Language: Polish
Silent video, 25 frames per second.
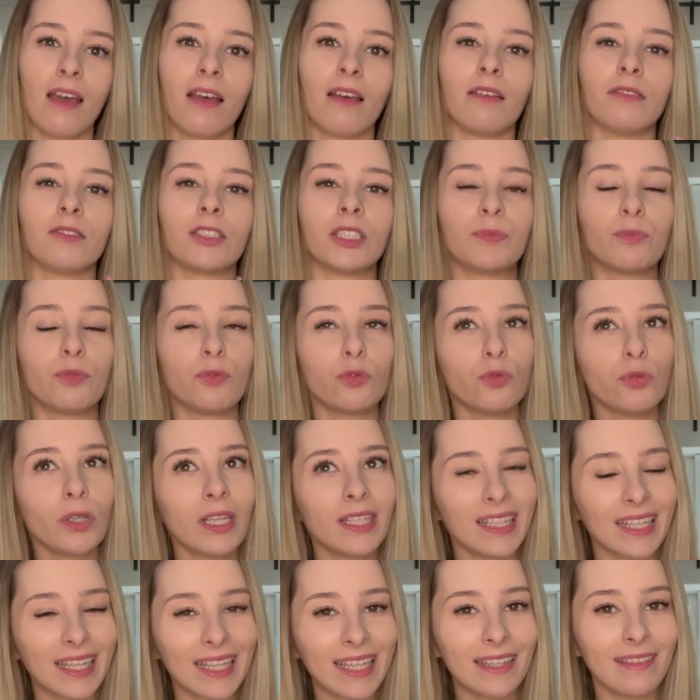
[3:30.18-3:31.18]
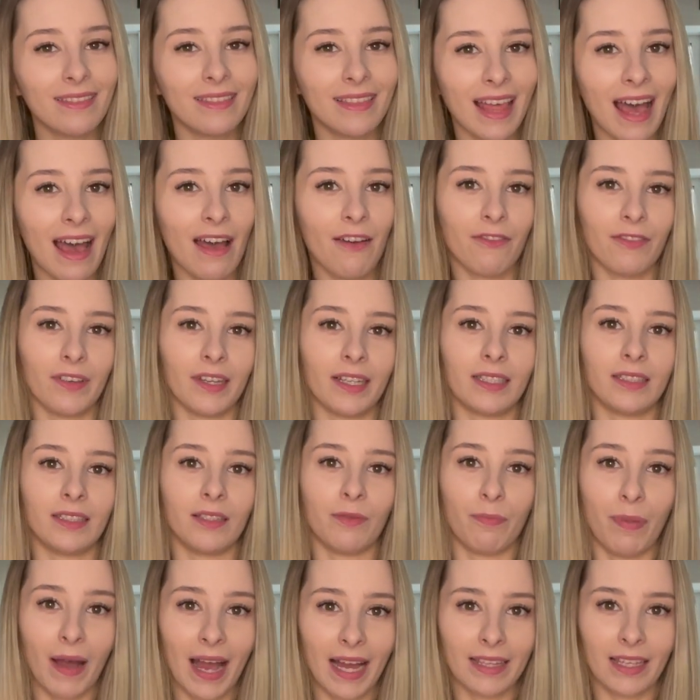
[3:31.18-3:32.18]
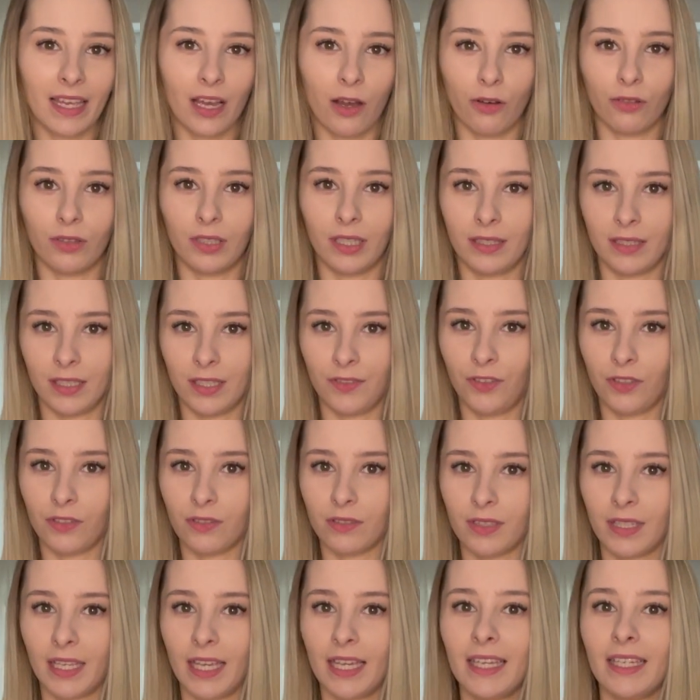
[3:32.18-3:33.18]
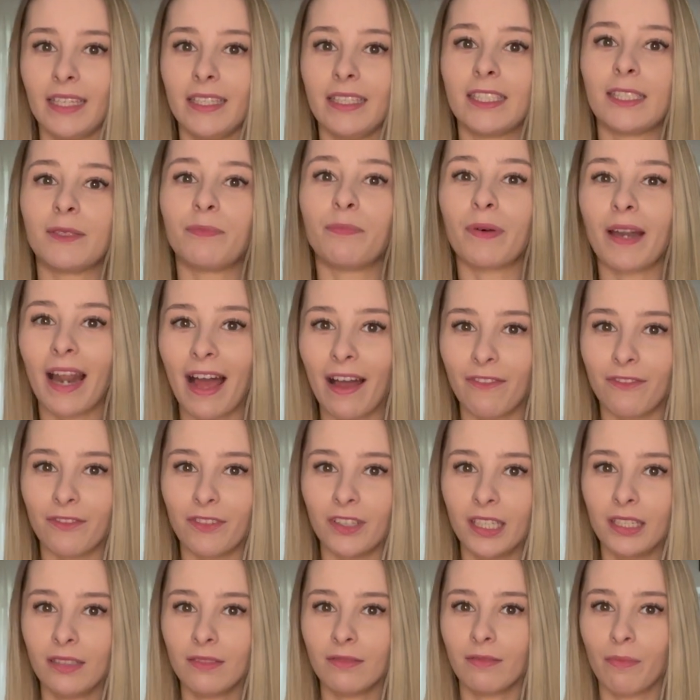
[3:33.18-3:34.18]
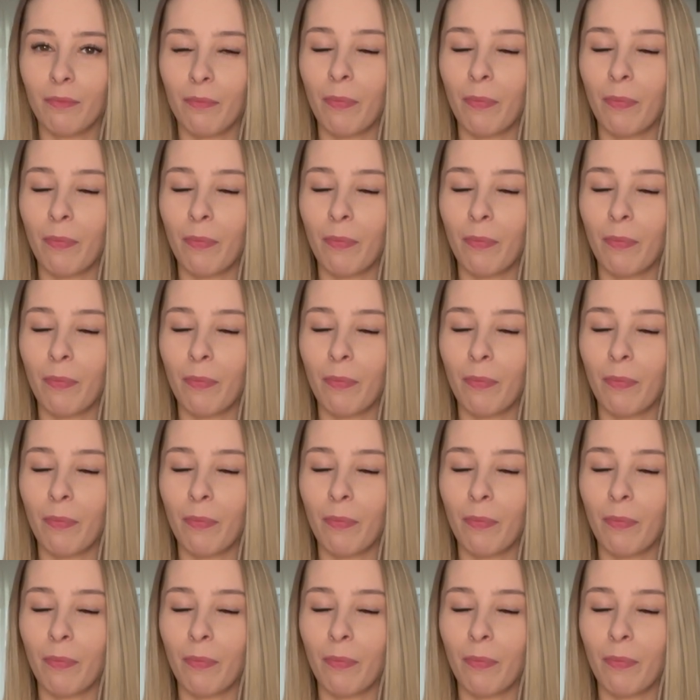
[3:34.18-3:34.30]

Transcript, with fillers: zbuduje taki nawyk dbania o ten związek i sprawi,